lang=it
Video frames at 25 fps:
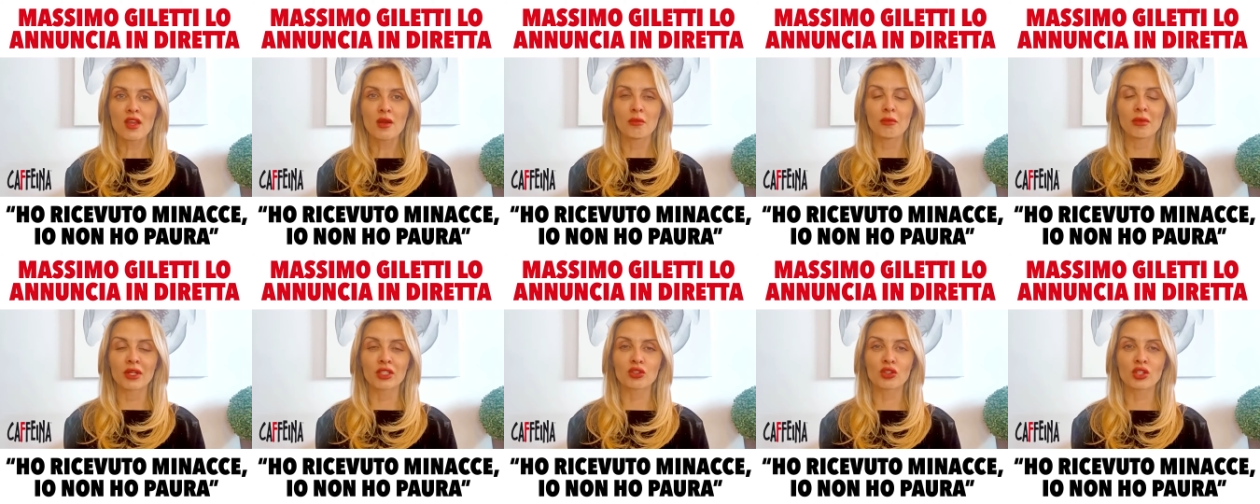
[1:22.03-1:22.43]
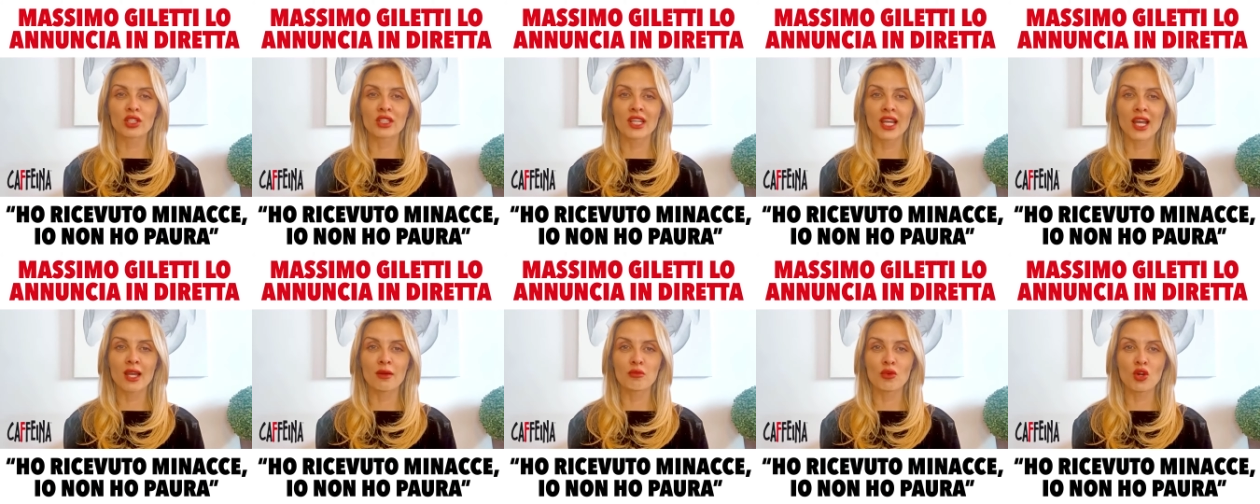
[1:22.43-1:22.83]
Ma
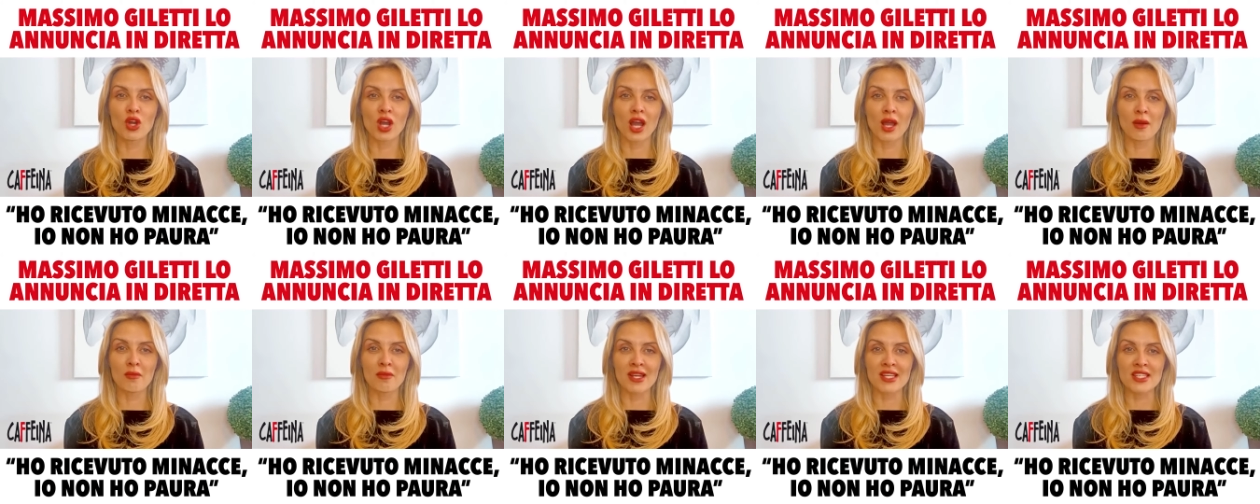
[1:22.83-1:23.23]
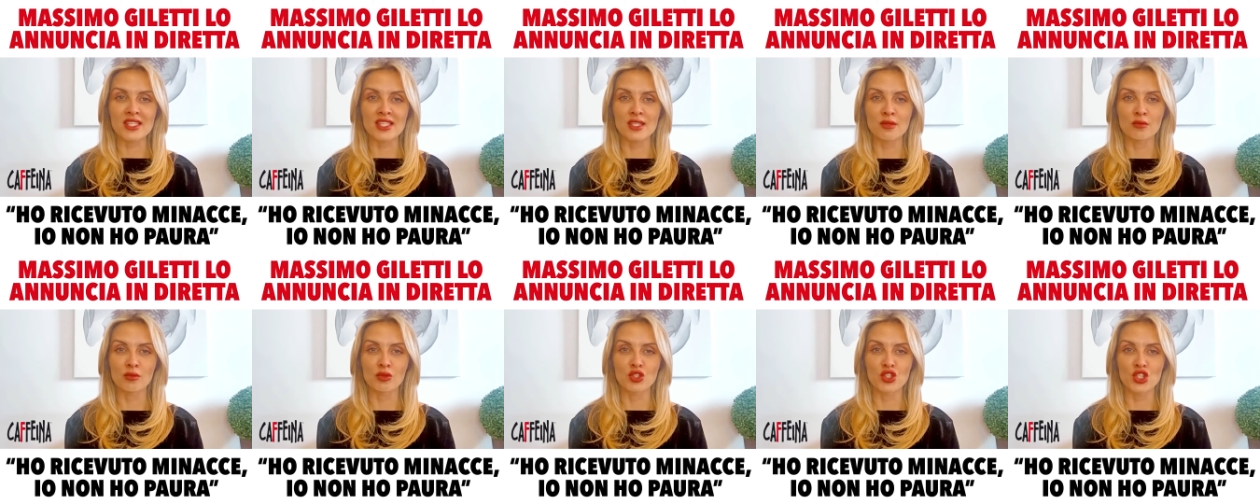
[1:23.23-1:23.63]
torniamo a
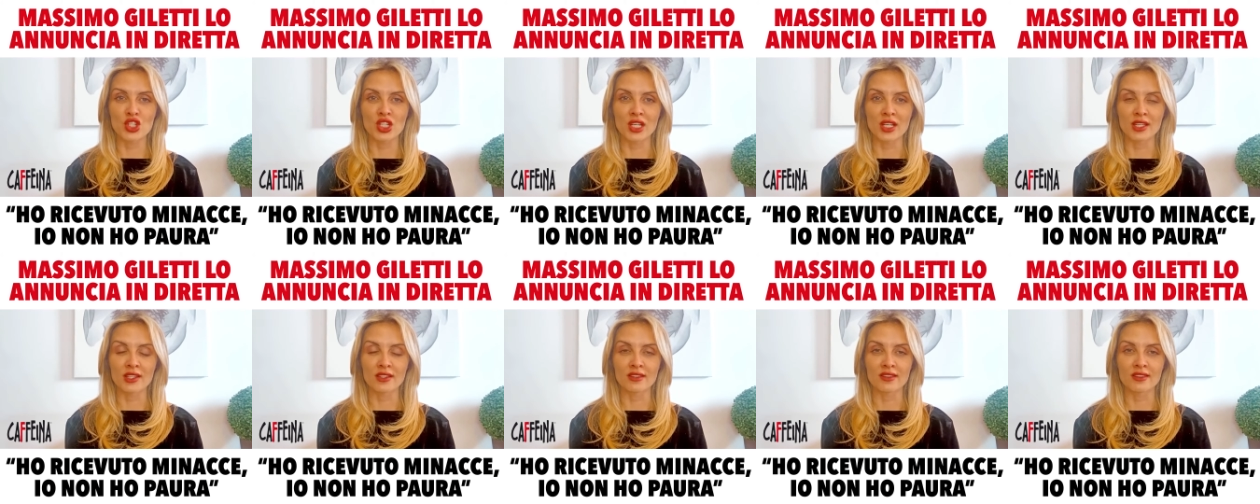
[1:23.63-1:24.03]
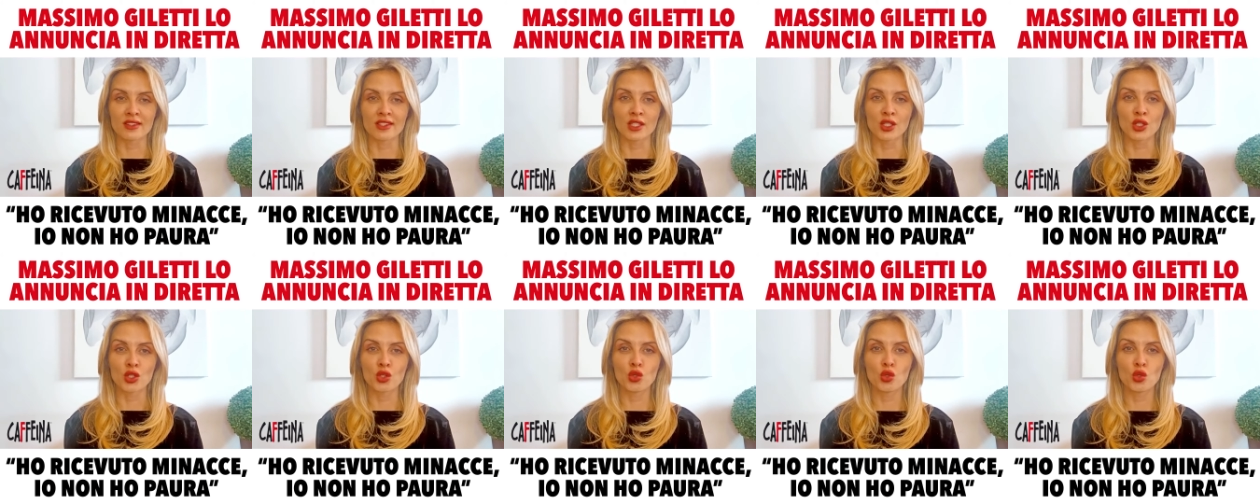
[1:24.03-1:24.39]
Massimo Giletti.